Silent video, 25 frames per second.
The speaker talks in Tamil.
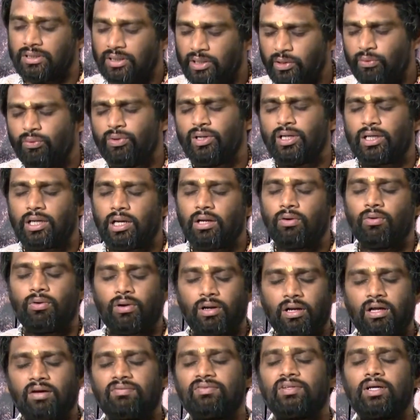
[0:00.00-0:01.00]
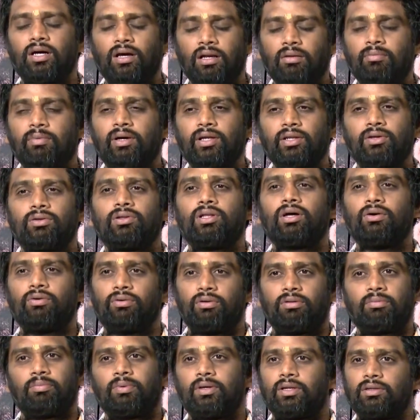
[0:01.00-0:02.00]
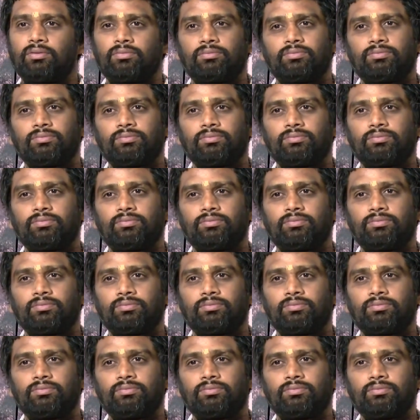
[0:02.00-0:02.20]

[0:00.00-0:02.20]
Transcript: யூனிட்டில் ஒன் ஆஃப் த ஆள் மாதிரியோ தான் அவர் இருப்பார்